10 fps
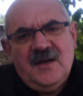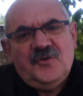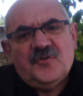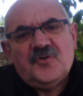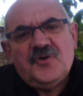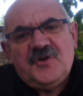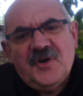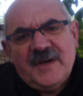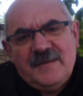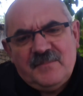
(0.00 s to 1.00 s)
dont le
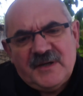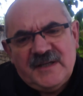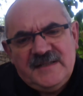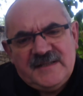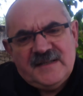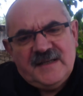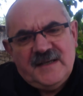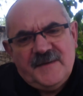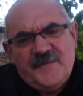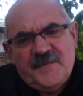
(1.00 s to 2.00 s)
cœur est brisé.
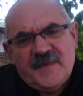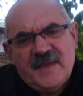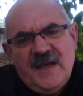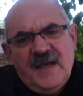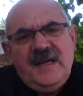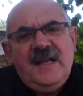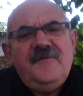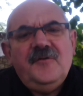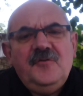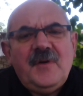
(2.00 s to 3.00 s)
Il est
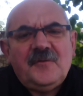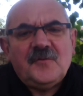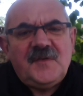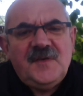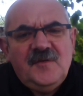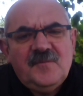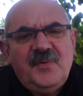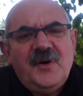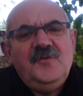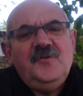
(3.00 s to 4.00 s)
venu annoncer une
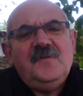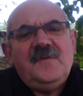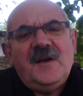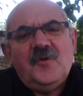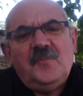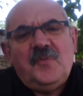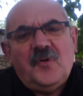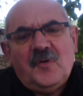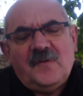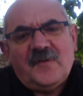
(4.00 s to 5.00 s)
bonne nouvelle aux
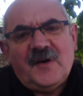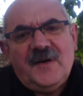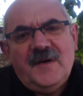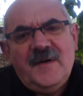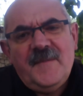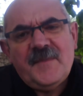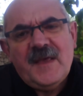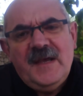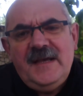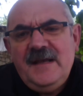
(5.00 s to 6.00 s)
pauvres.
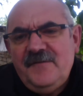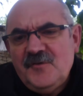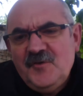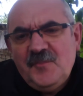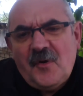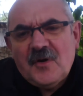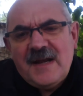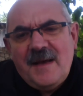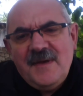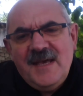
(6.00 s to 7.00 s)
Il est venu
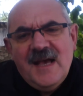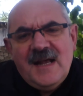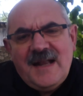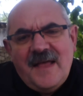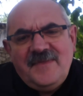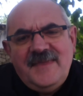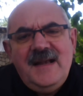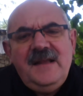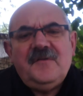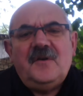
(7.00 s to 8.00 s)
proclamer la
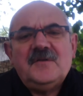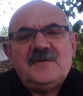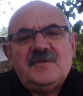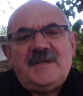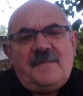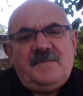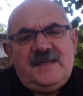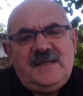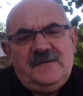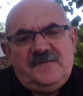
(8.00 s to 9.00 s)
délivrance aux
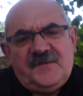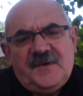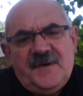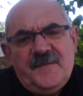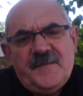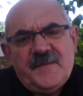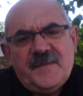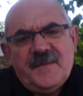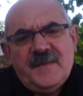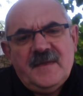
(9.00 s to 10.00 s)
captifs.
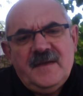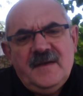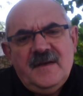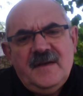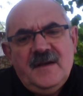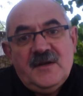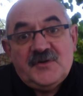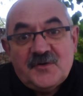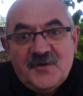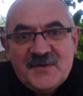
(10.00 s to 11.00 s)

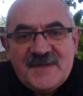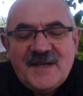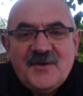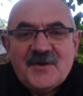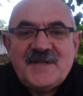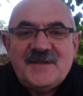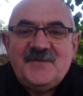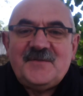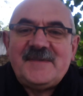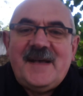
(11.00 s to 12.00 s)
Ce que le Seigneur
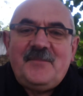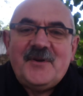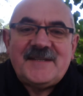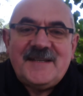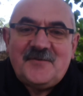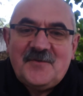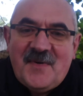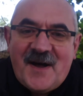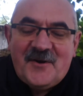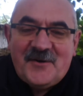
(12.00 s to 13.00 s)
Jésus nous apporte, c'est une
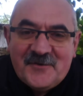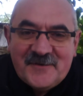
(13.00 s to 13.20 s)
parole de